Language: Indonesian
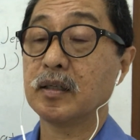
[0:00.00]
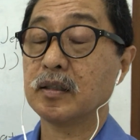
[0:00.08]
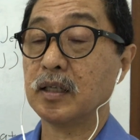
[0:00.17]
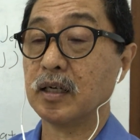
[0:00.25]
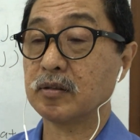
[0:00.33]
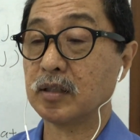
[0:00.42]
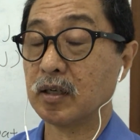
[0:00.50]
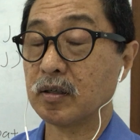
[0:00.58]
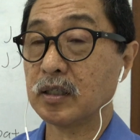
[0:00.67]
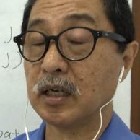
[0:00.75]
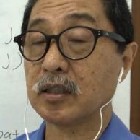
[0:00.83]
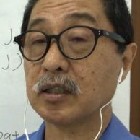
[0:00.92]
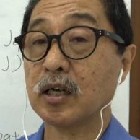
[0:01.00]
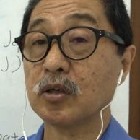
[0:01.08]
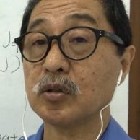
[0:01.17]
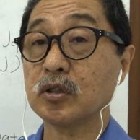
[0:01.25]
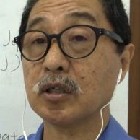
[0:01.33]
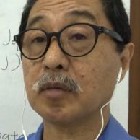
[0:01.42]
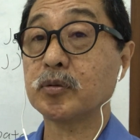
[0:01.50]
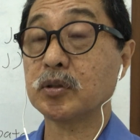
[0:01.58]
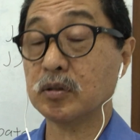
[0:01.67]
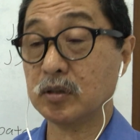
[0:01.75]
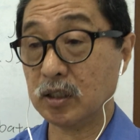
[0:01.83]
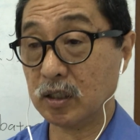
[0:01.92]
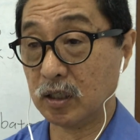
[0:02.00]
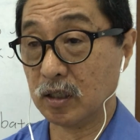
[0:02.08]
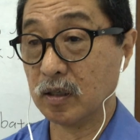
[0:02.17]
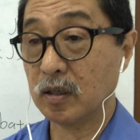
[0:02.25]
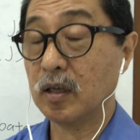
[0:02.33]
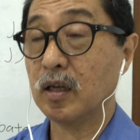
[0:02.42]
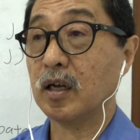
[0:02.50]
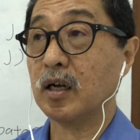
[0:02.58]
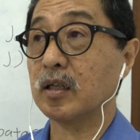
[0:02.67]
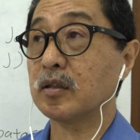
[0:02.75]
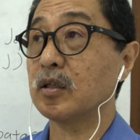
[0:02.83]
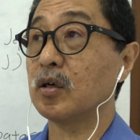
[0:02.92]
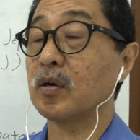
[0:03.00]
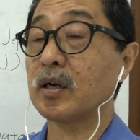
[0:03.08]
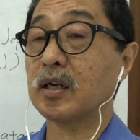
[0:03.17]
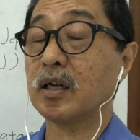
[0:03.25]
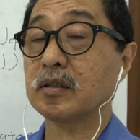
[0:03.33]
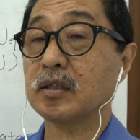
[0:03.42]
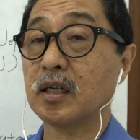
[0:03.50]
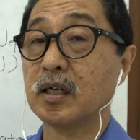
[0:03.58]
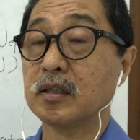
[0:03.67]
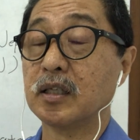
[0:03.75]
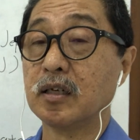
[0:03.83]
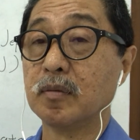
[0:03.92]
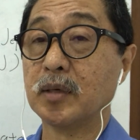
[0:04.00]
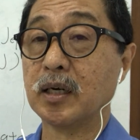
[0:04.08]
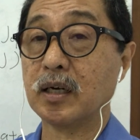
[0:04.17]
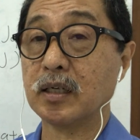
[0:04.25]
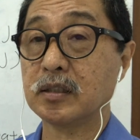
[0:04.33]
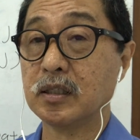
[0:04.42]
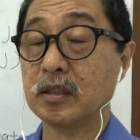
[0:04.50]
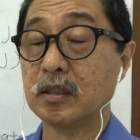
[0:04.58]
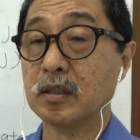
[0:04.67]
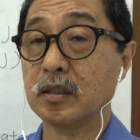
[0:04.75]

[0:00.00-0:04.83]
Dasarnya tanggung jawab sendiri atau rasa terima kasih